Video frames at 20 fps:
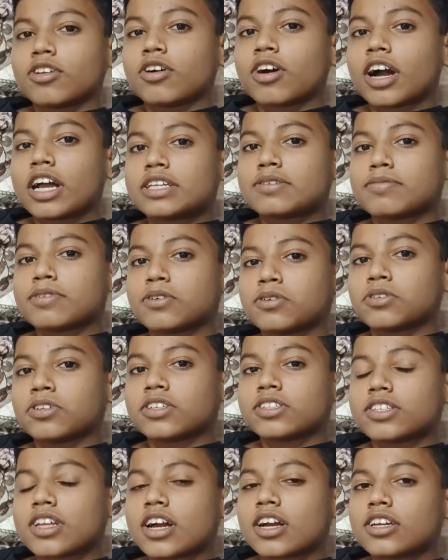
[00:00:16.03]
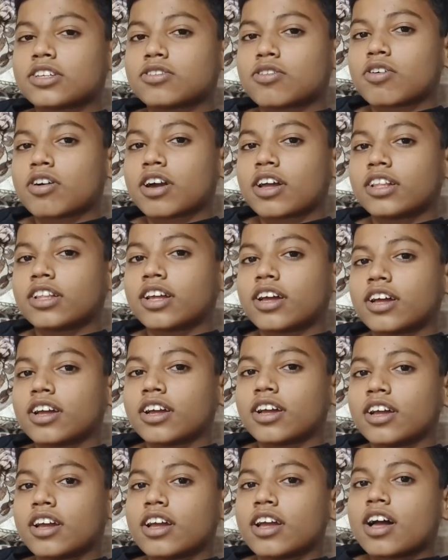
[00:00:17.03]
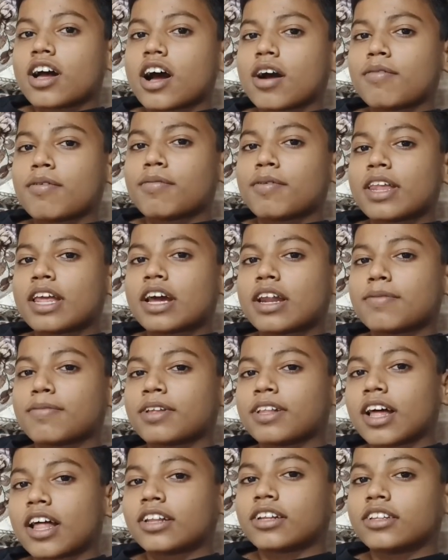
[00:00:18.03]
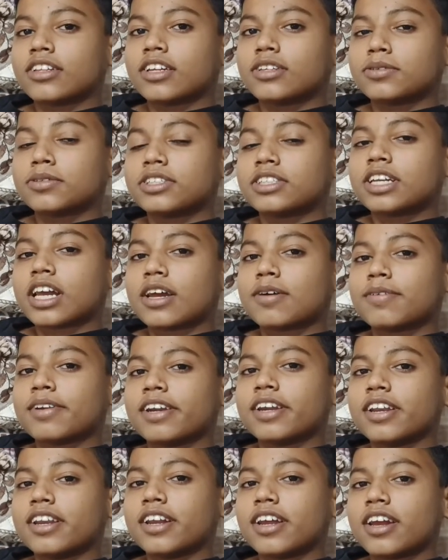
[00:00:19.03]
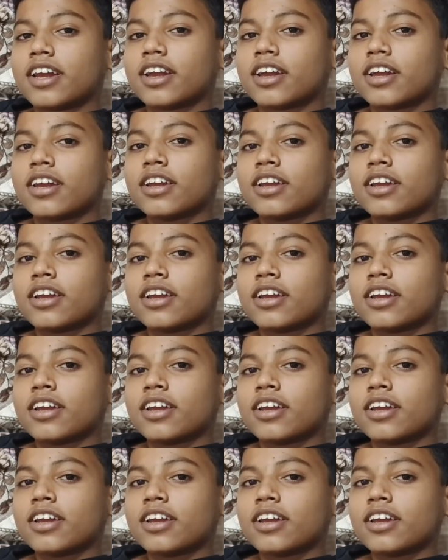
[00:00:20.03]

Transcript: तो गाइस मैं ट्यूशन से आके सो गया था अभी मेरे घर में रात के दस बजे चाय बन रही है